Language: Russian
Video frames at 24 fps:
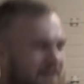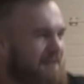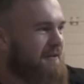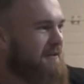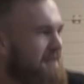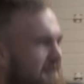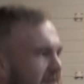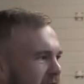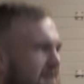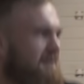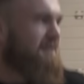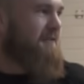
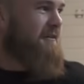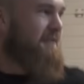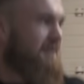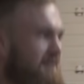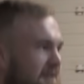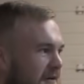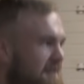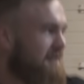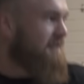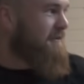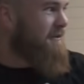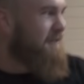
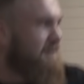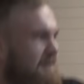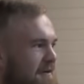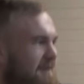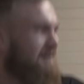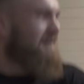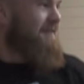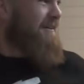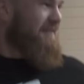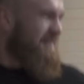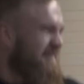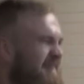туда-сюда,
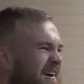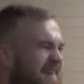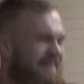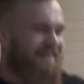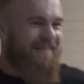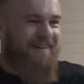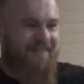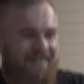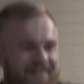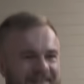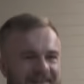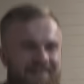налево-направо,
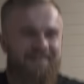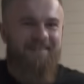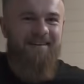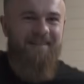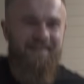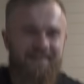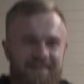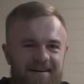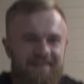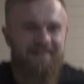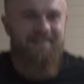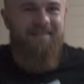а
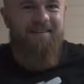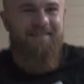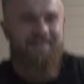потом